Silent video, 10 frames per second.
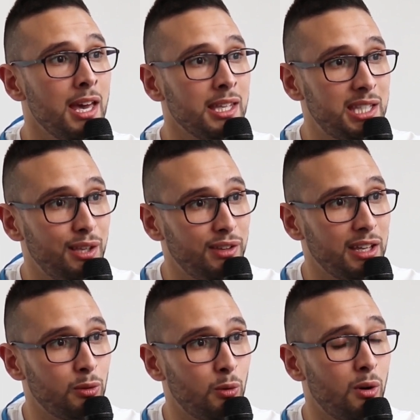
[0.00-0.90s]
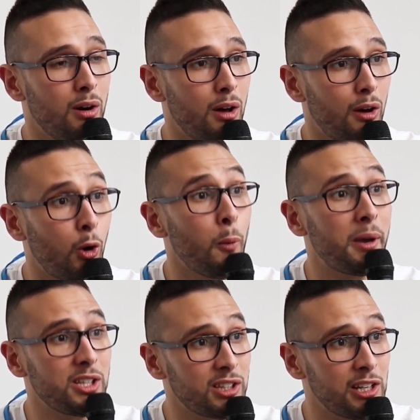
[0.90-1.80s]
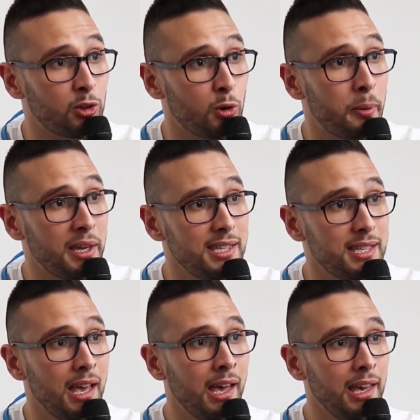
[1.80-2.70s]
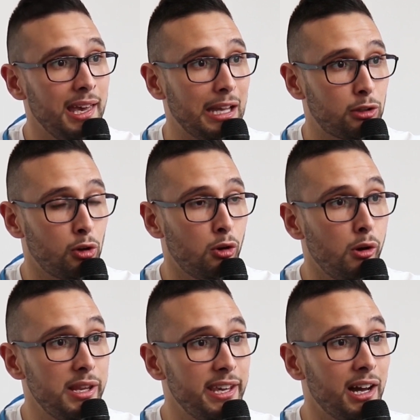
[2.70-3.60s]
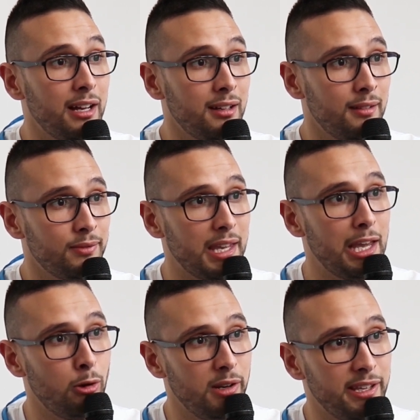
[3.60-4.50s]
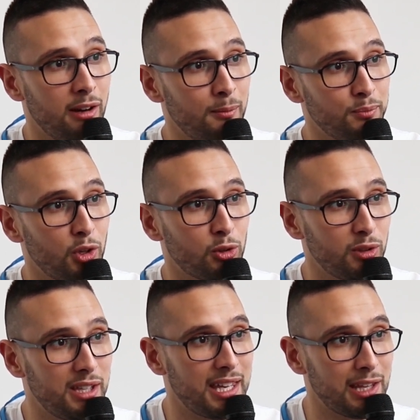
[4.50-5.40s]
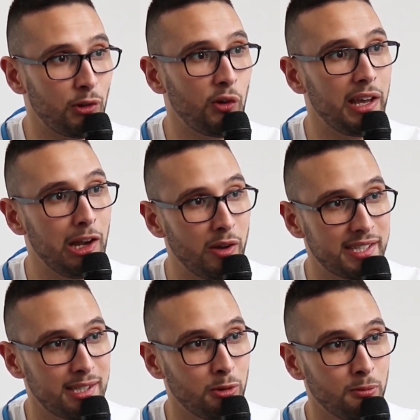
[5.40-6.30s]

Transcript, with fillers: qui viendront euh, représenter l'entreprise et être le lien et le liant entre Decathlon et l'ESCE.